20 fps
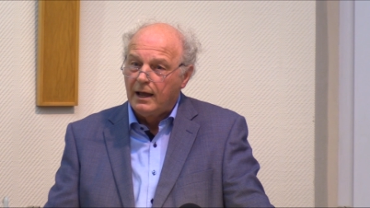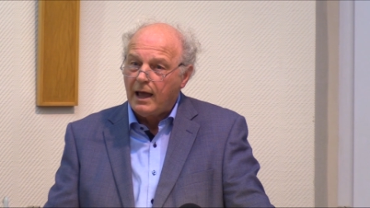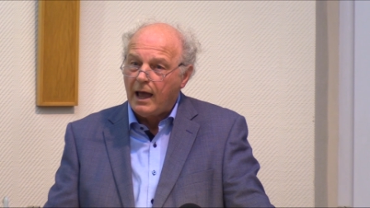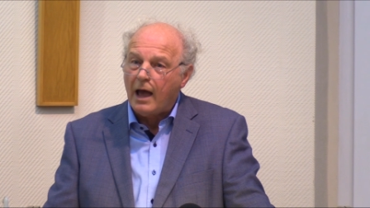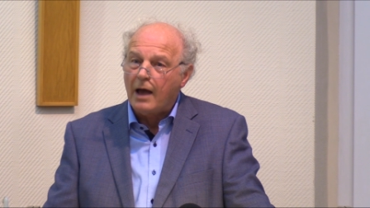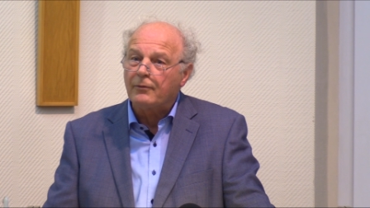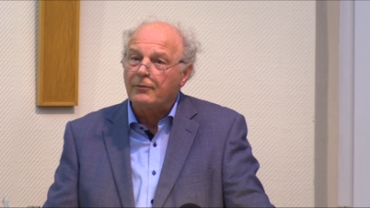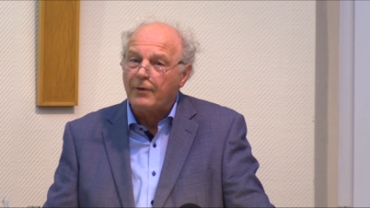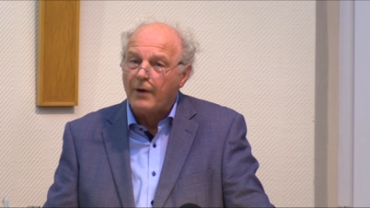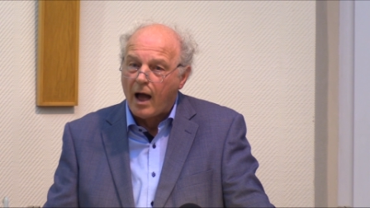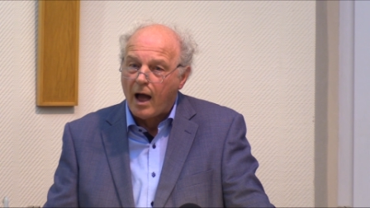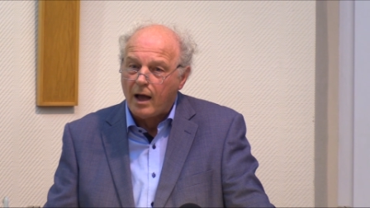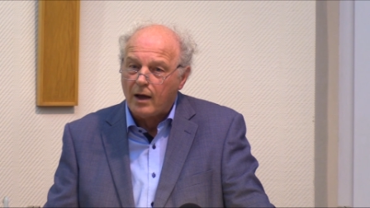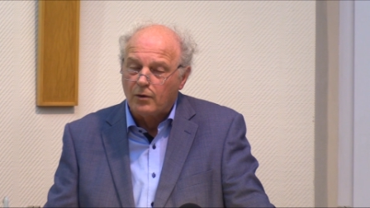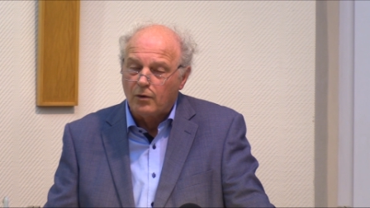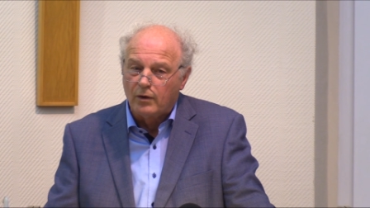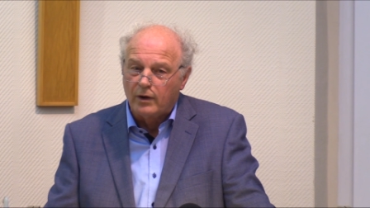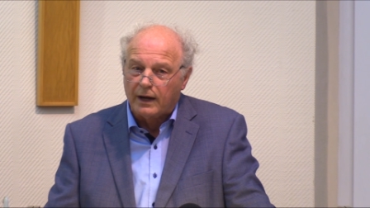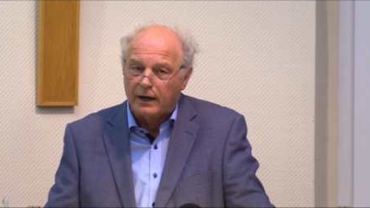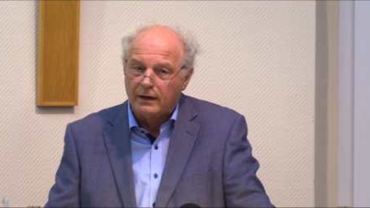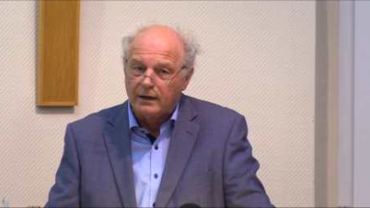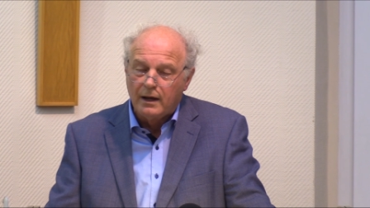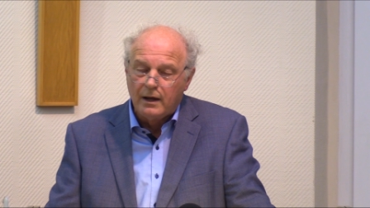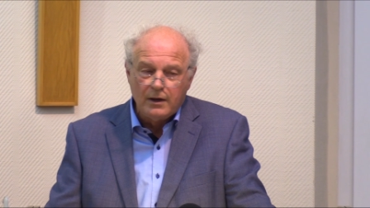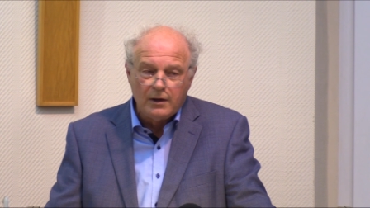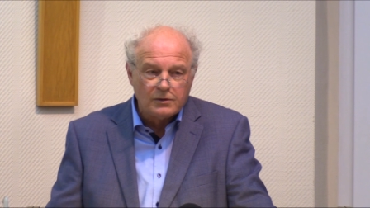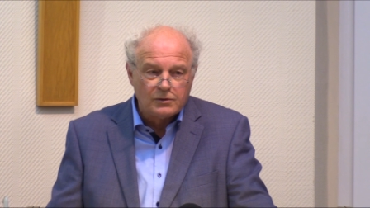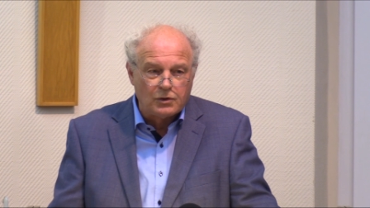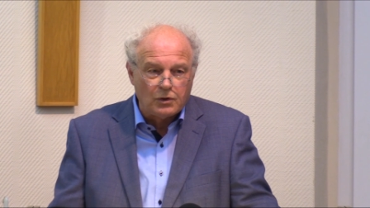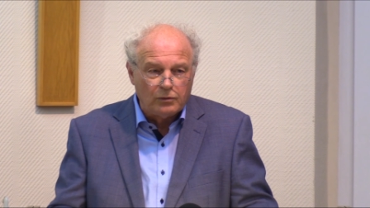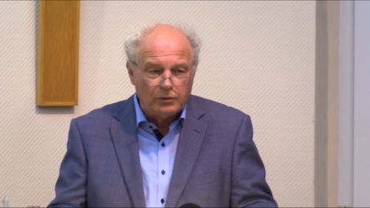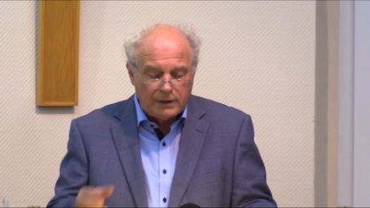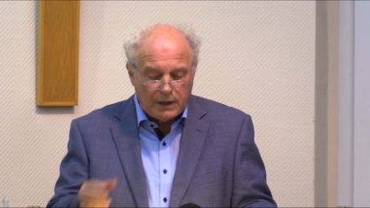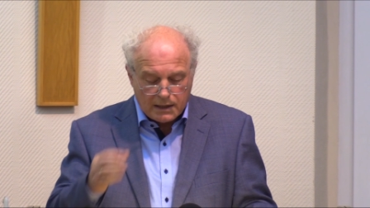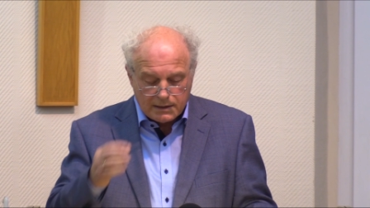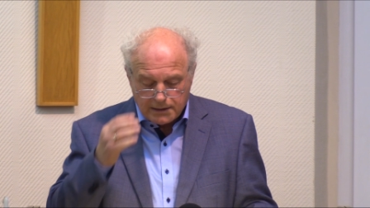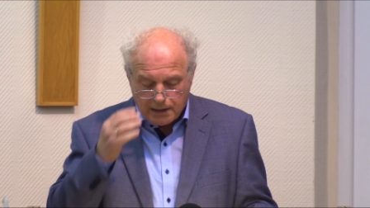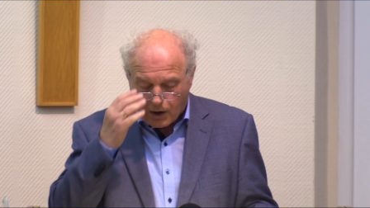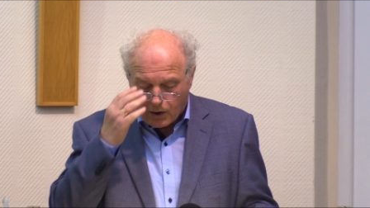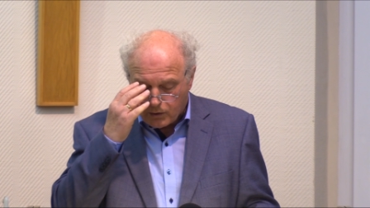Erfahrungen, so
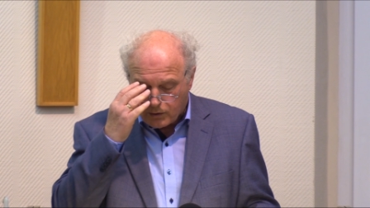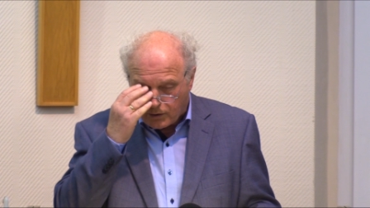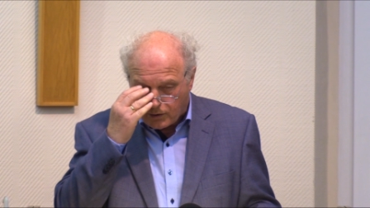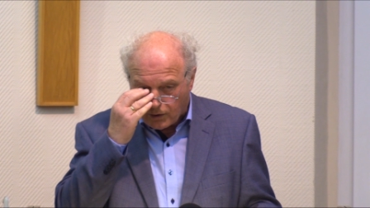dass auch